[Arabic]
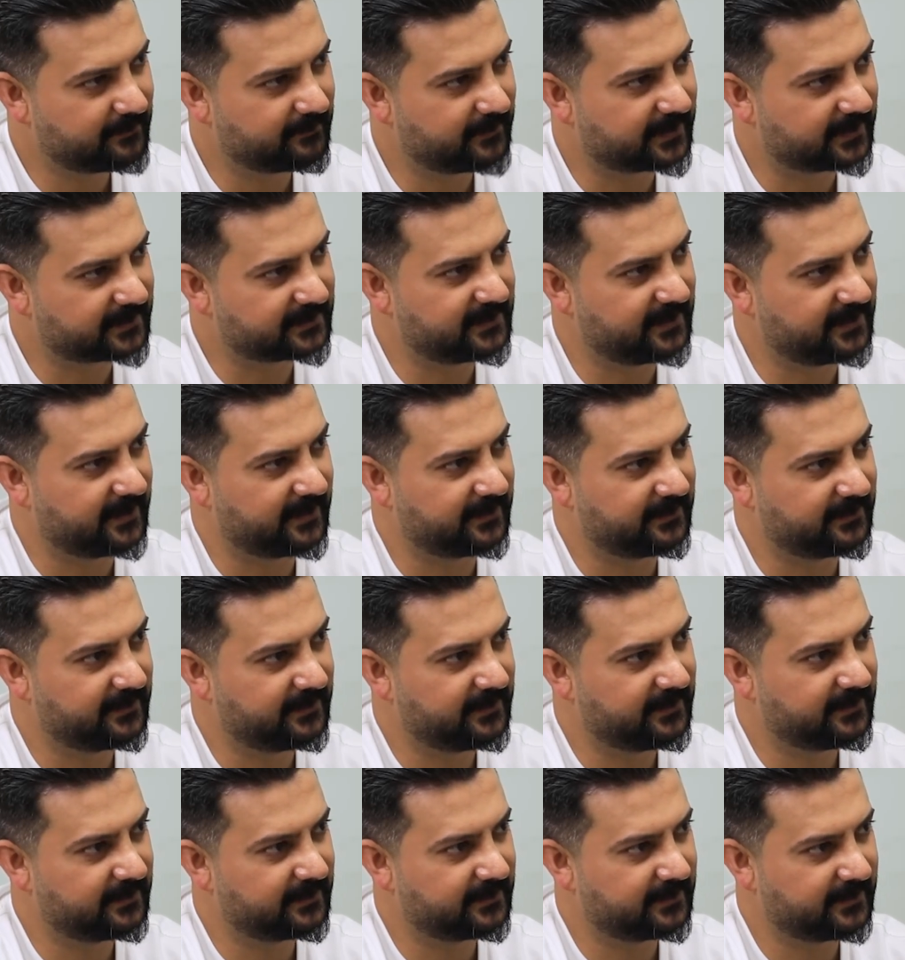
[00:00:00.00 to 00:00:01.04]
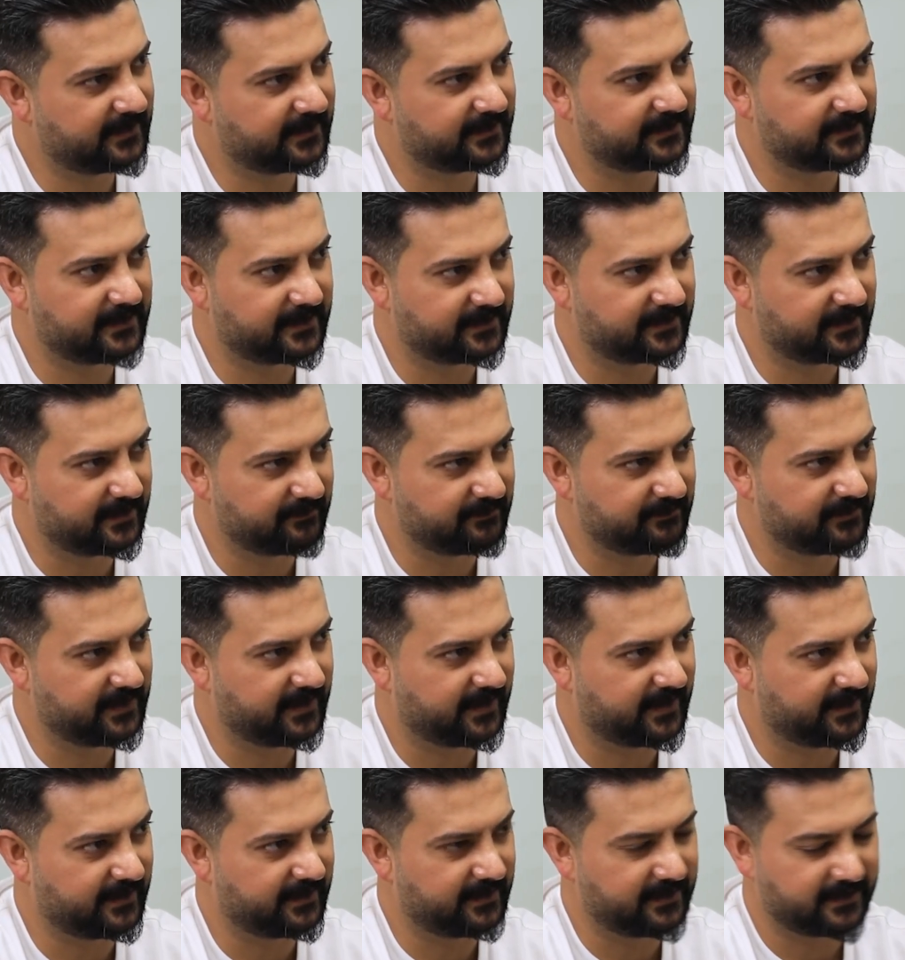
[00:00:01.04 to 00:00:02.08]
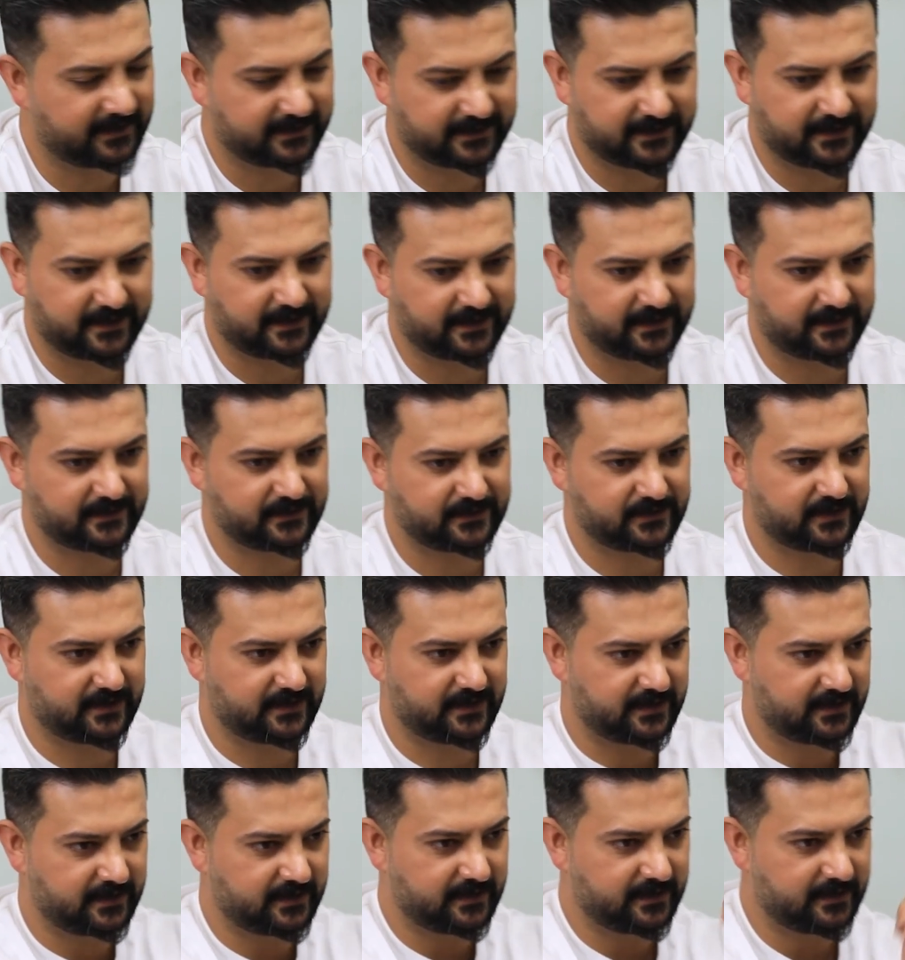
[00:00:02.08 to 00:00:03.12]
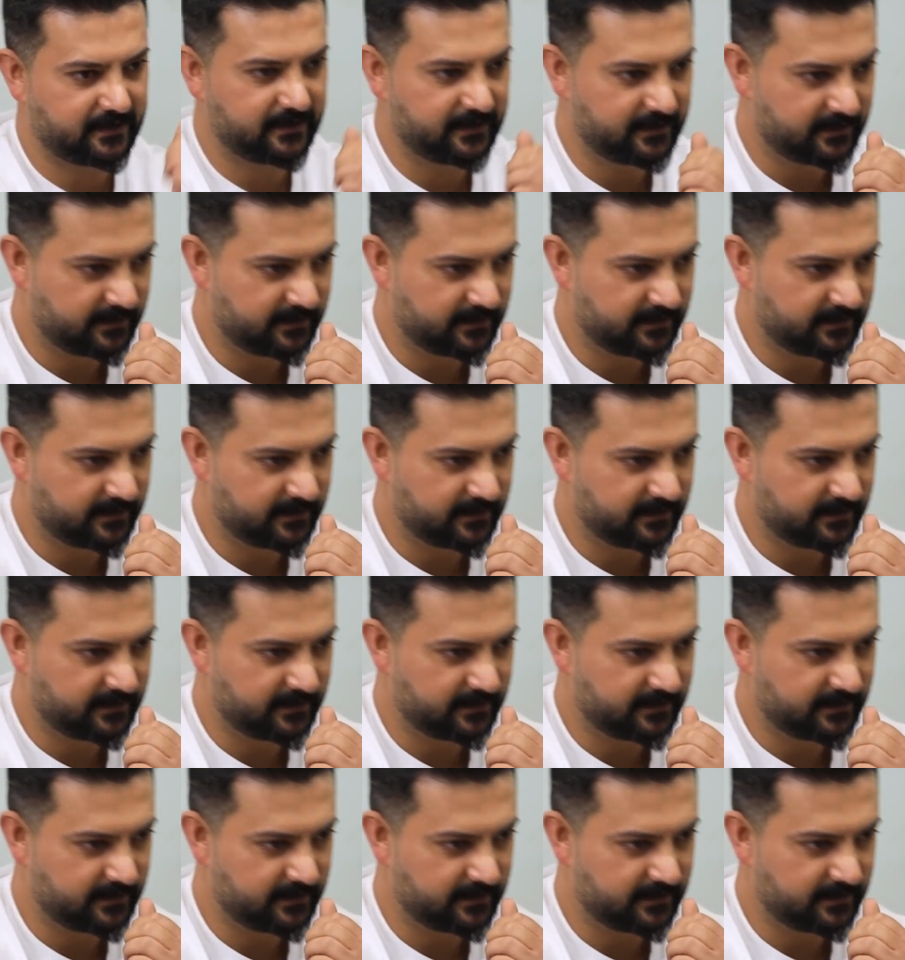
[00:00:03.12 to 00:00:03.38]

باسم مرتي يعني لا لا قدرنا نبيعه لا إيه. قدرنا شيء